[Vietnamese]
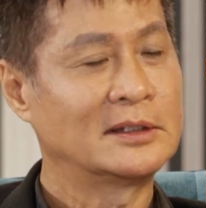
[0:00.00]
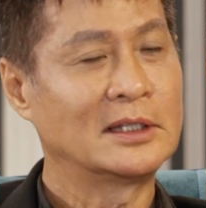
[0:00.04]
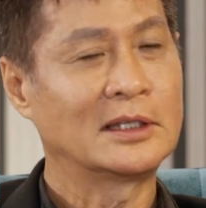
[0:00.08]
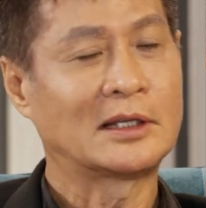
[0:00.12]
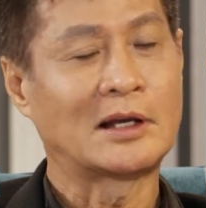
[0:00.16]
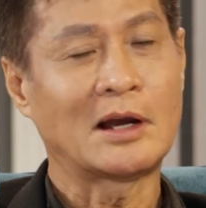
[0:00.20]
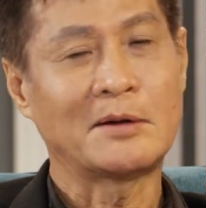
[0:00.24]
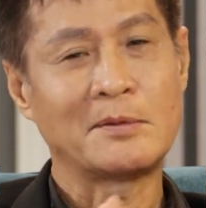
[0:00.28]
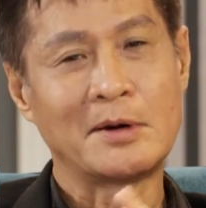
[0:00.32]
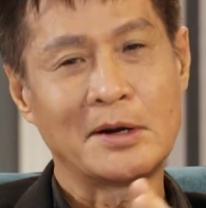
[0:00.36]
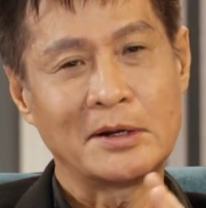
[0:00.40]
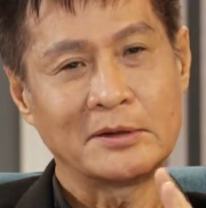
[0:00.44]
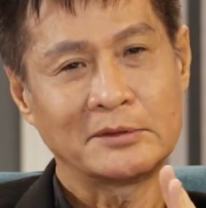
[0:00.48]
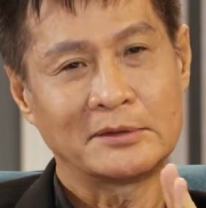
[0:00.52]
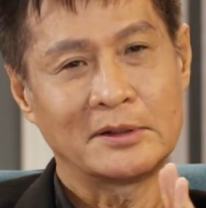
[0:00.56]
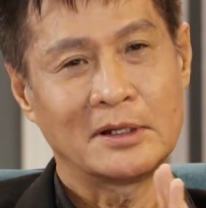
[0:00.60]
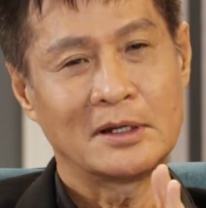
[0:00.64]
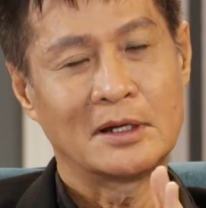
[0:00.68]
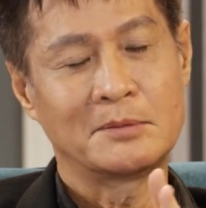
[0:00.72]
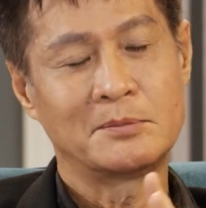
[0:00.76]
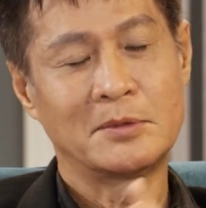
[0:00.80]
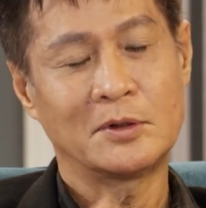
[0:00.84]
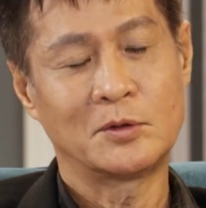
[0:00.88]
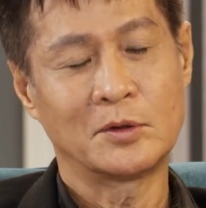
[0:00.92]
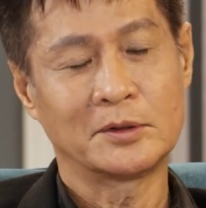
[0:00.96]
thì có bao
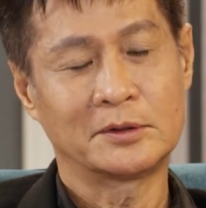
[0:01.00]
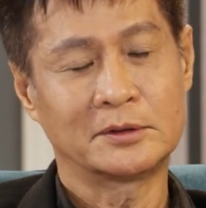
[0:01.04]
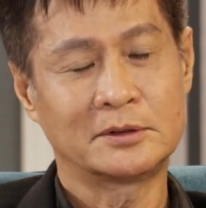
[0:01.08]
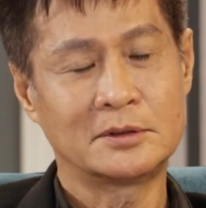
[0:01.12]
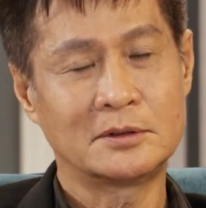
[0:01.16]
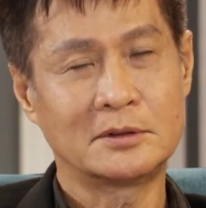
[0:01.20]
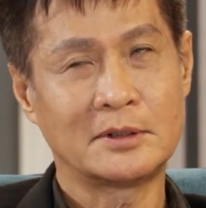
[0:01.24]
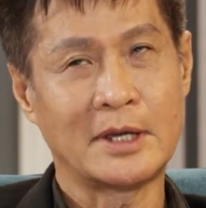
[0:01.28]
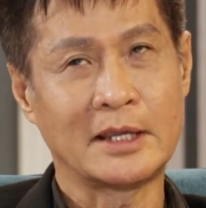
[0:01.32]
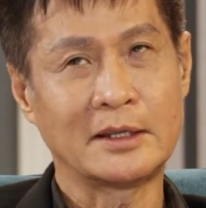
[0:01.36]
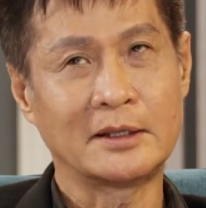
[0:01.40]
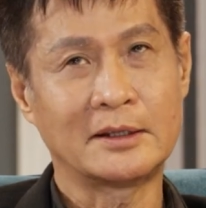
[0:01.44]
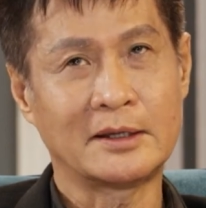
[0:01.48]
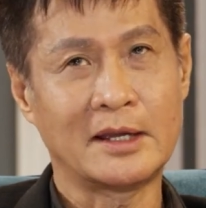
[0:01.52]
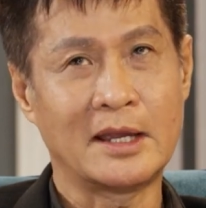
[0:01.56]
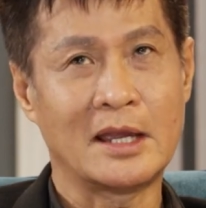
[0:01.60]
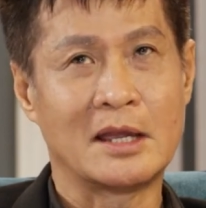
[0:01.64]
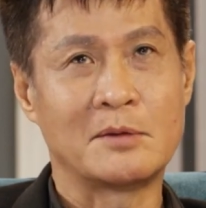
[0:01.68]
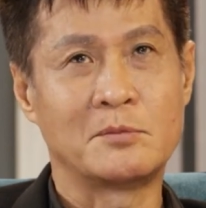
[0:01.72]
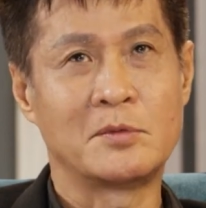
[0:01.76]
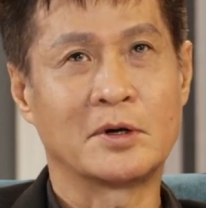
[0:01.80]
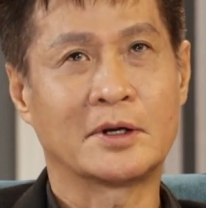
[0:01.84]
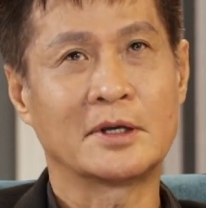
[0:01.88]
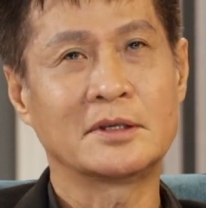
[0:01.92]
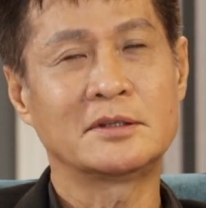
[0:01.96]
giờ mà luật sư hãy
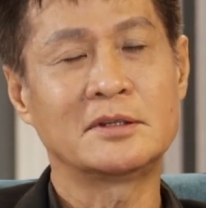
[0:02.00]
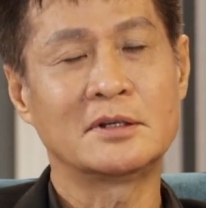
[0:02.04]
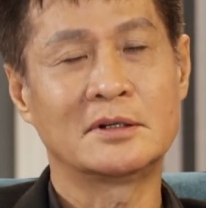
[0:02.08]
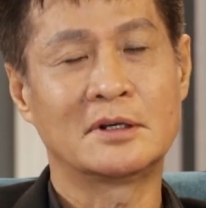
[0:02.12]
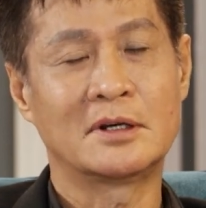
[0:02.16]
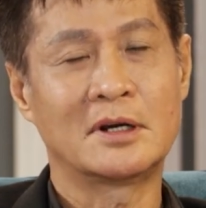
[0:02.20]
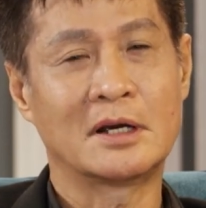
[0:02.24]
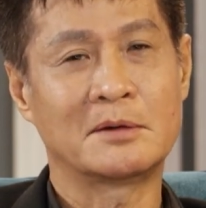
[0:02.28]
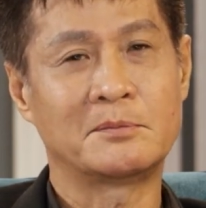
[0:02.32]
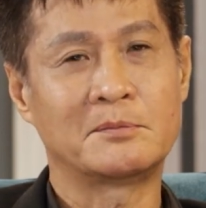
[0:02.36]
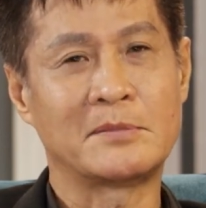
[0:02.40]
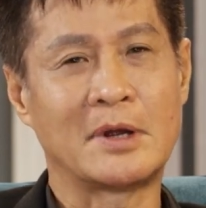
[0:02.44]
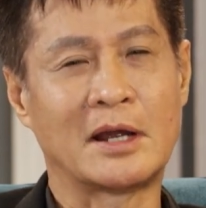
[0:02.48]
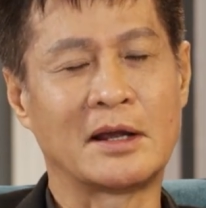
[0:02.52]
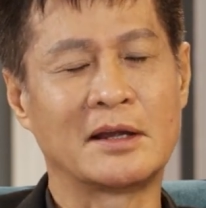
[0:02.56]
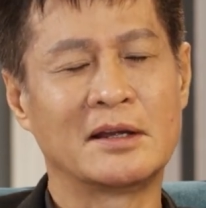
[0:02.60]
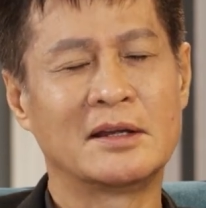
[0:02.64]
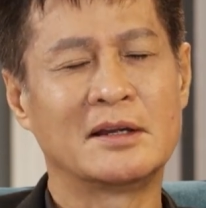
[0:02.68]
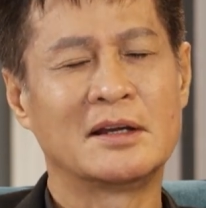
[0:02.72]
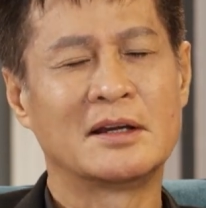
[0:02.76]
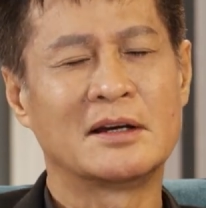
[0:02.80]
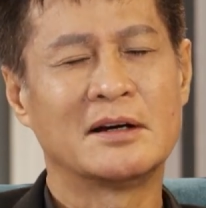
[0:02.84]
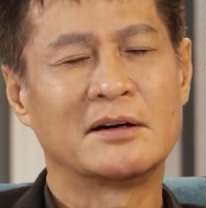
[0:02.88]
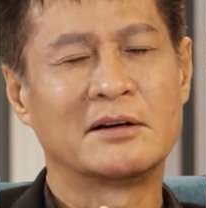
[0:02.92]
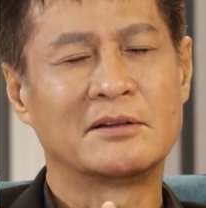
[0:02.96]
kể một cái trường hợp mà
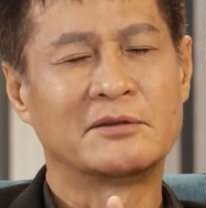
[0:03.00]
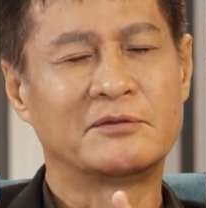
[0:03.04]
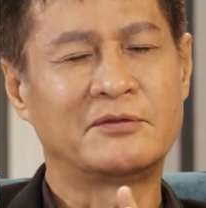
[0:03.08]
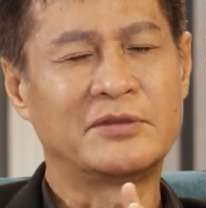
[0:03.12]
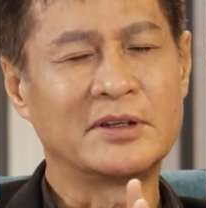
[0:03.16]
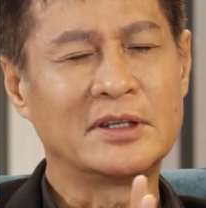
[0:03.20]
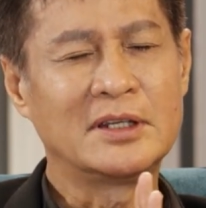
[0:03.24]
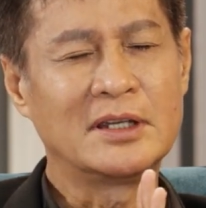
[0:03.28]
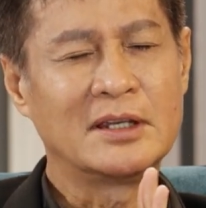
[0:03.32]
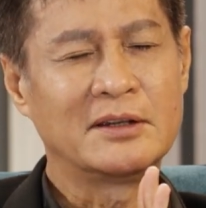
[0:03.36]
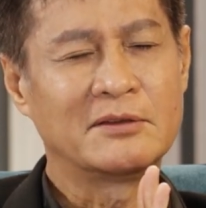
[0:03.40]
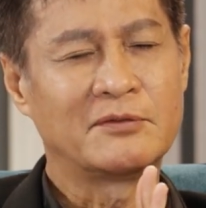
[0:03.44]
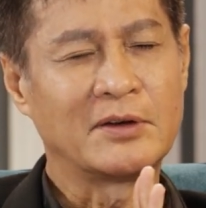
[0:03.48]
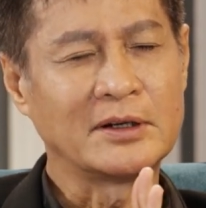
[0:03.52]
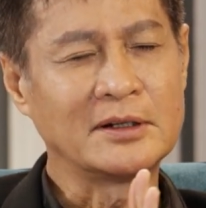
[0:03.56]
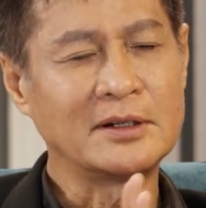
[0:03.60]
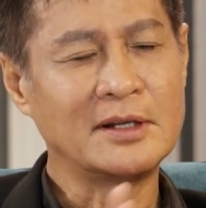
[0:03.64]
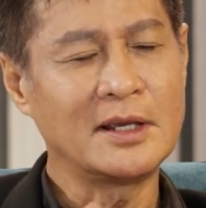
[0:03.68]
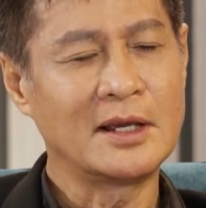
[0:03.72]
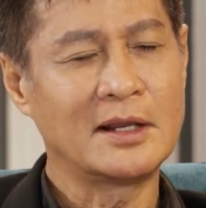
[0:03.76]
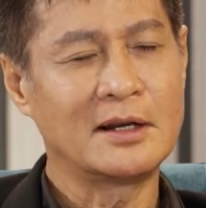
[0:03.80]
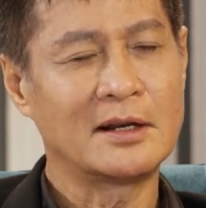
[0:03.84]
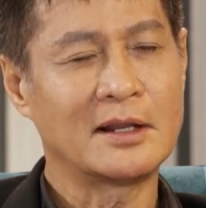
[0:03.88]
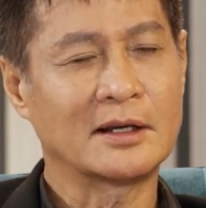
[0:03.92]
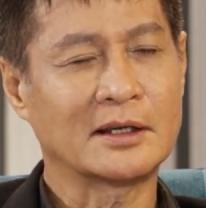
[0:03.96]
vì vấn
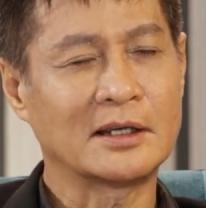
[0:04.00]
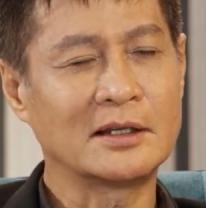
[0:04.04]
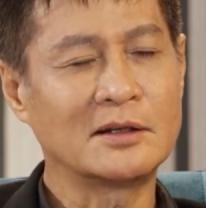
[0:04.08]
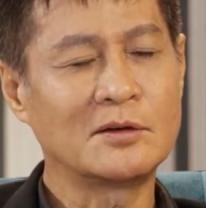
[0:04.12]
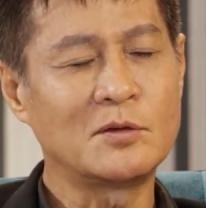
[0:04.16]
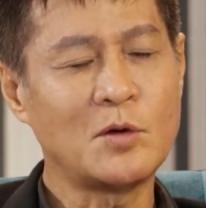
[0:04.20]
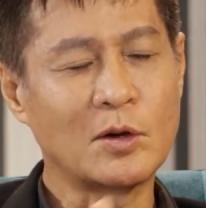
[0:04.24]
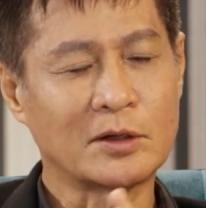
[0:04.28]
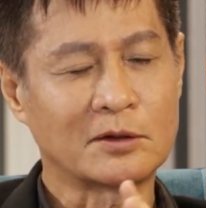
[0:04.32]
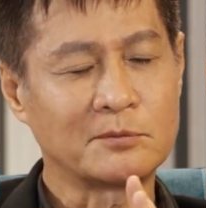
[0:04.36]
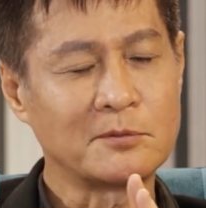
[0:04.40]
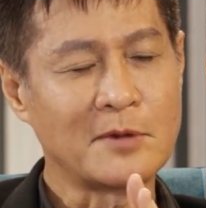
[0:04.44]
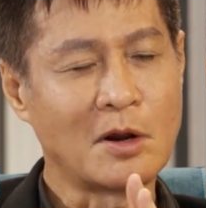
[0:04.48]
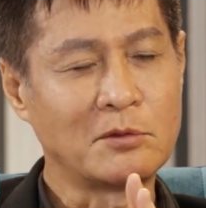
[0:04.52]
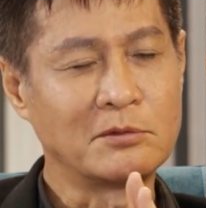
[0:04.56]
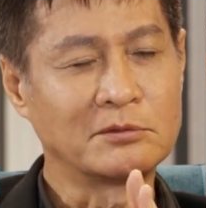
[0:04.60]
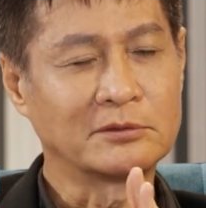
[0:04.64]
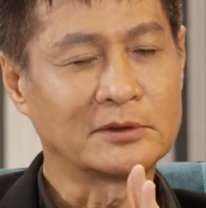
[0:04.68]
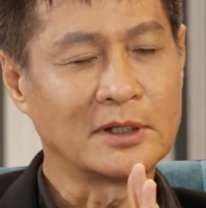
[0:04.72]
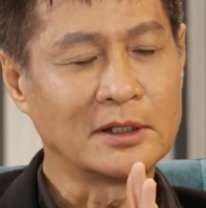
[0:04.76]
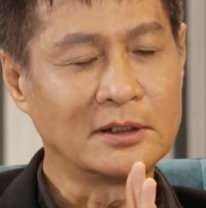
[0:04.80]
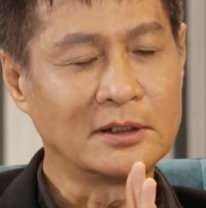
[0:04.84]
đề là cái luật đồng